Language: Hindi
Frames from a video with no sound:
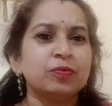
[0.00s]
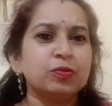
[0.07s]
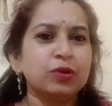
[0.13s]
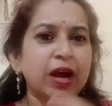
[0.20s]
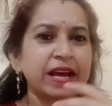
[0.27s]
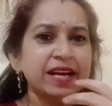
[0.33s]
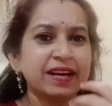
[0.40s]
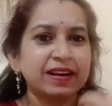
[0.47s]

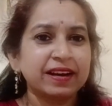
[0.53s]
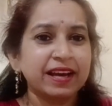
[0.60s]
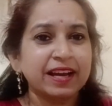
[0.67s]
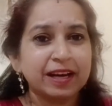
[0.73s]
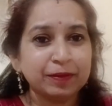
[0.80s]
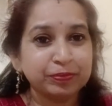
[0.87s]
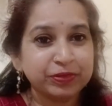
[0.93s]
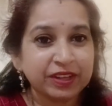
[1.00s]
बुराई करके
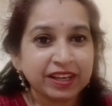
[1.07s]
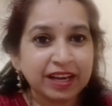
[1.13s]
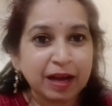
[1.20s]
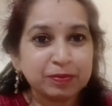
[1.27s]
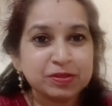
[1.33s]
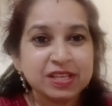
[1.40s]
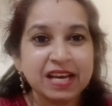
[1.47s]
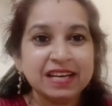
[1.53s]
कब तक
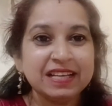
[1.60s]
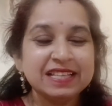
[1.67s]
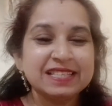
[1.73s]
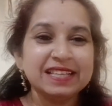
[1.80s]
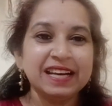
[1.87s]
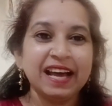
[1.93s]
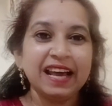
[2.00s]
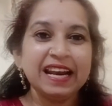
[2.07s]
आप चैनल
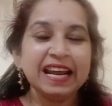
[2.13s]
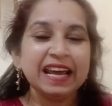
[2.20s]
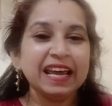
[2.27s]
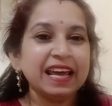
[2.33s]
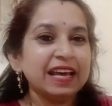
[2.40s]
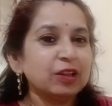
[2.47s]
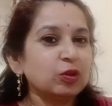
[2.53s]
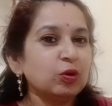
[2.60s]
चला
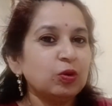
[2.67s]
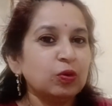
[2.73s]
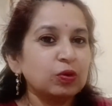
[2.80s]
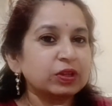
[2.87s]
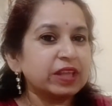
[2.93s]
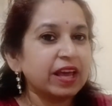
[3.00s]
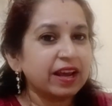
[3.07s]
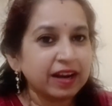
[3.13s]
लेंगे तो
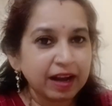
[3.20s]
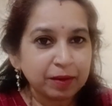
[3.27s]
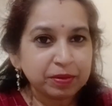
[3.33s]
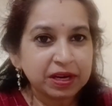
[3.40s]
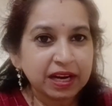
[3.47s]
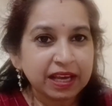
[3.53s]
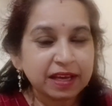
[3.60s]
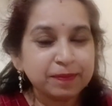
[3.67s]
लोग देखना भी
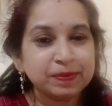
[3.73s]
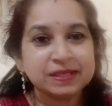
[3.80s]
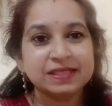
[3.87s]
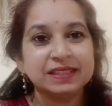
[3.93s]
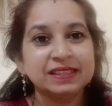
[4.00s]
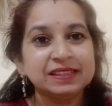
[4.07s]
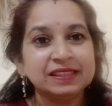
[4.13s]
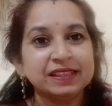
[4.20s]
नहीं
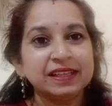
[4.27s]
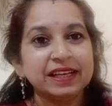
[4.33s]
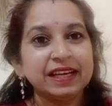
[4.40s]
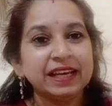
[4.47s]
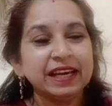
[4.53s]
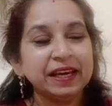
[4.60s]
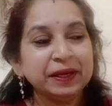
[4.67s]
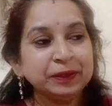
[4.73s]
पसंद
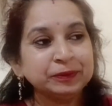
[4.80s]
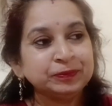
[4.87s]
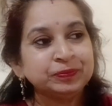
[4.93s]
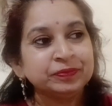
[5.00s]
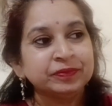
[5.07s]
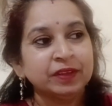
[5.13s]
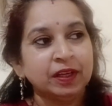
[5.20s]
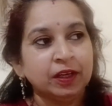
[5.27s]
करेंगे
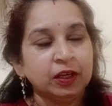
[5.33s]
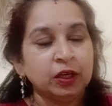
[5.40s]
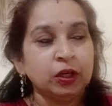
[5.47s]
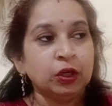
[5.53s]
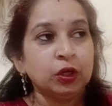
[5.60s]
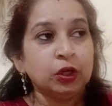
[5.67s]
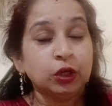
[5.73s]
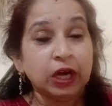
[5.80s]

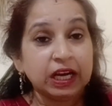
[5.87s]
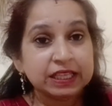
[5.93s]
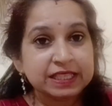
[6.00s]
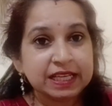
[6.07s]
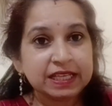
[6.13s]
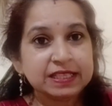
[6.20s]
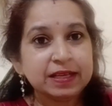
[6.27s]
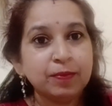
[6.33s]

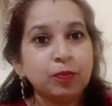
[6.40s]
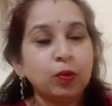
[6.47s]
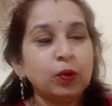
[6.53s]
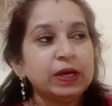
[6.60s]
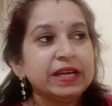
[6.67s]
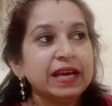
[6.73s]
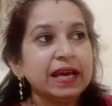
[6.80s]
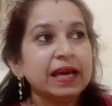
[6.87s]
अच्छा अच्छा
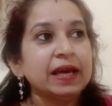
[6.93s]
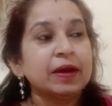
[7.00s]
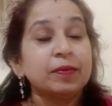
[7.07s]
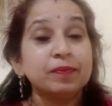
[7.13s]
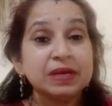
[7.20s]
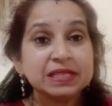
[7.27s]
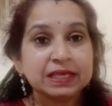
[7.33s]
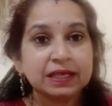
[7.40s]
बोलिए
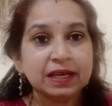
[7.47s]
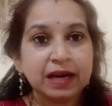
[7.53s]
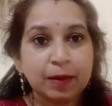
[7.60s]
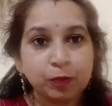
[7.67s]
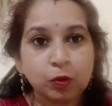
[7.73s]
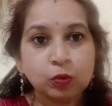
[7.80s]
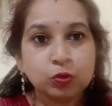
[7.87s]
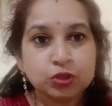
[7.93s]
बस अगर
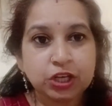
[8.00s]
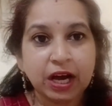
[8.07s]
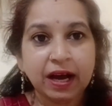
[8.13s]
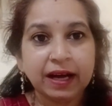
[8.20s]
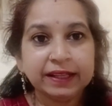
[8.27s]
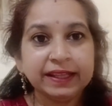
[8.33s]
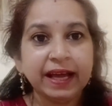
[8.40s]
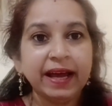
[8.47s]
आपको कुछ
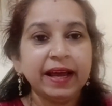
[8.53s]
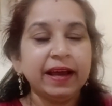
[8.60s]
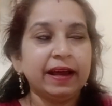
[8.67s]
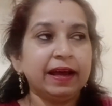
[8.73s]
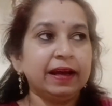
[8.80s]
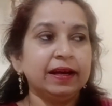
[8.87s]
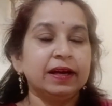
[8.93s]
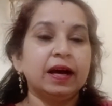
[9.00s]
आता
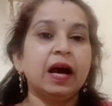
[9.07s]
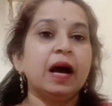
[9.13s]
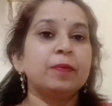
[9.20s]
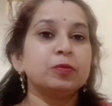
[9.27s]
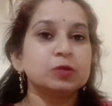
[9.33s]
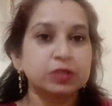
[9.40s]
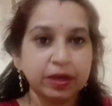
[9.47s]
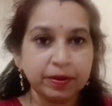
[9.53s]
है आप
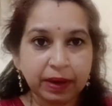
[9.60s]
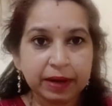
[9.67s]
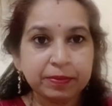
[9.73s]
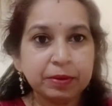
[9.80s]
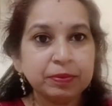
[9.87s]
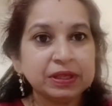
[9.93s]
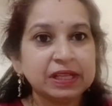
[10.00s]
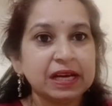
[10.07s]
उसके बारे
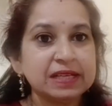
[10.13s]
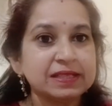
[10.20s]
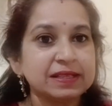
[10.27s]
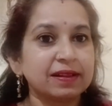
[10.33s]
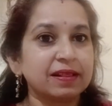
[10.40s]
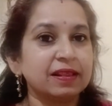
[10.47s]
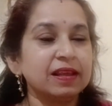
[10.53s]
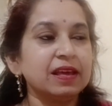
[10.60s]
में बता
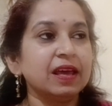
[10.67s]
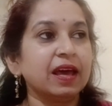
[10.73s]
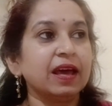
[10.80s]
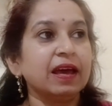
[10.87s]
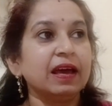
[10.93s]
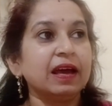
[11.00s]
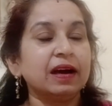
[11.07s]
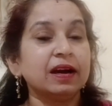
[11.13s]
सकती
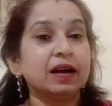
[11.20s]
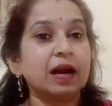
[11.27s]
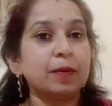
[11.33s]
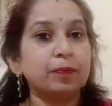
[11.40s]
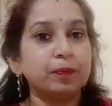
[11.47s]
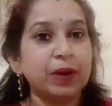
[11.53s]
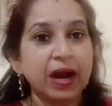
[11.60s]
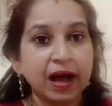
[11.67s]
हैं अगर
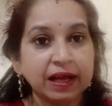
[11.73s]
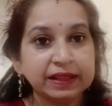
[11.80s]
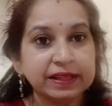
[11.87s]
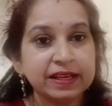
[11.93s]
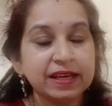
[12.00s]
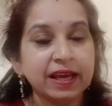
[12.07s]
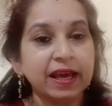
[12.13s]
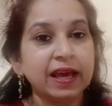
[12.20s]
आप
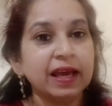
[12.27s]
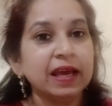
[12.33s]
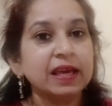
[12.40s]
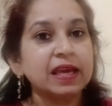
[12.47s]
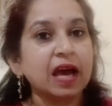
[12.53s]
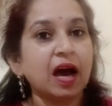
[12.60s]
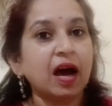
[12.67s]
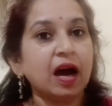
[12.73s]
पढ़ाती हैं
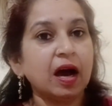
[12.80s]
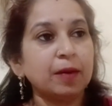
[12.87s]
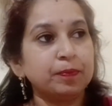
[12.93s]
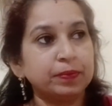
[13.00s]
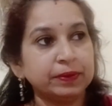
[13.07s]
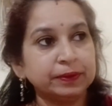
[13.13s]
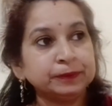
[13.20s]
या आप